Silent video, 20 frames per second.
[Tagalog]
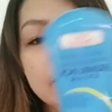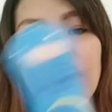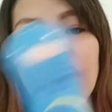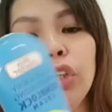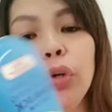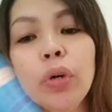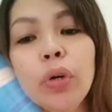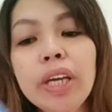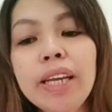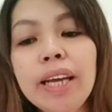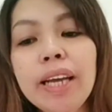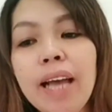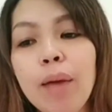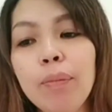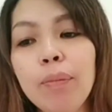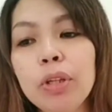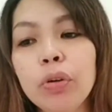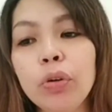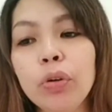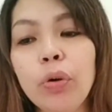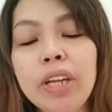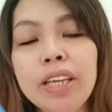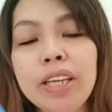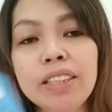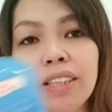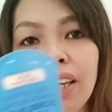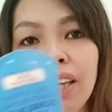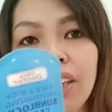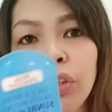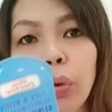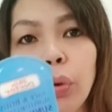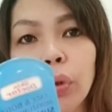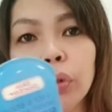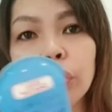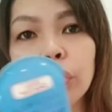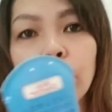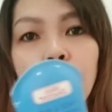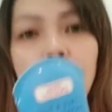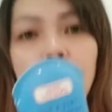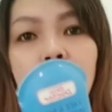yung ginagamit ko noon na skin
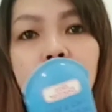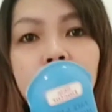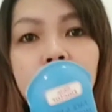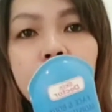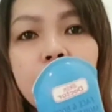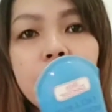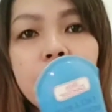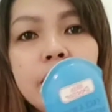doctor,